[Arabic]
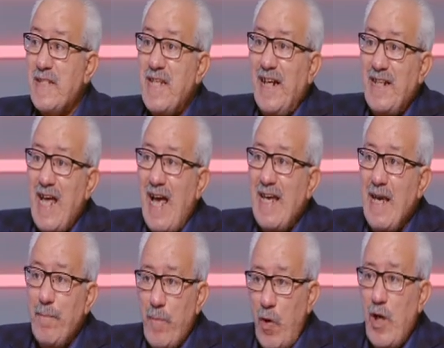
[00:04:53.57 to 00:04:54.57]
بس احنا
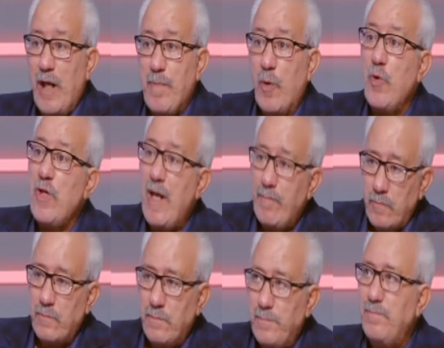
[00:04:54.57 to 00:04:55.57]
ايام بقول لك ما كنا
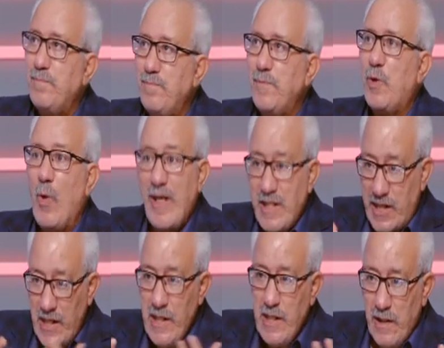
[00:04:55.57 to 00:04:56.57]

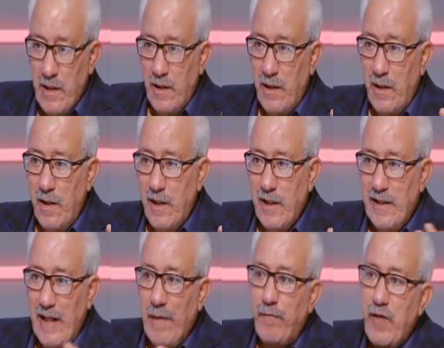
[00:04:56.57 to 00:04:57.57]
كويسين
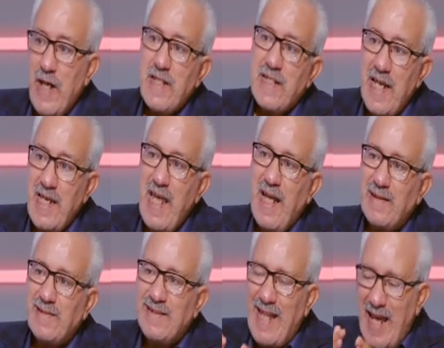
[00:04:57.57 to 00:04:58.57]
كان في ناس تانية
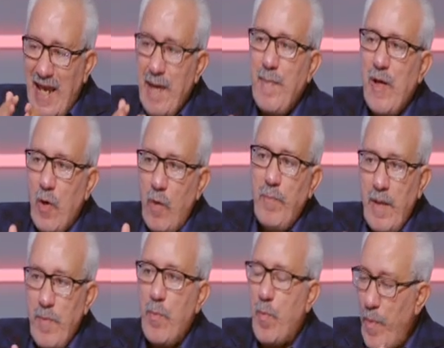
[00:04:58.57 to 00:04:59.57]
دائما هم
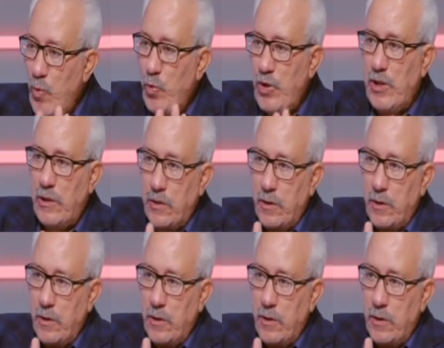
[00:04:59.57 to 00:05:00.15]
اللي بيبقوا موجودين لا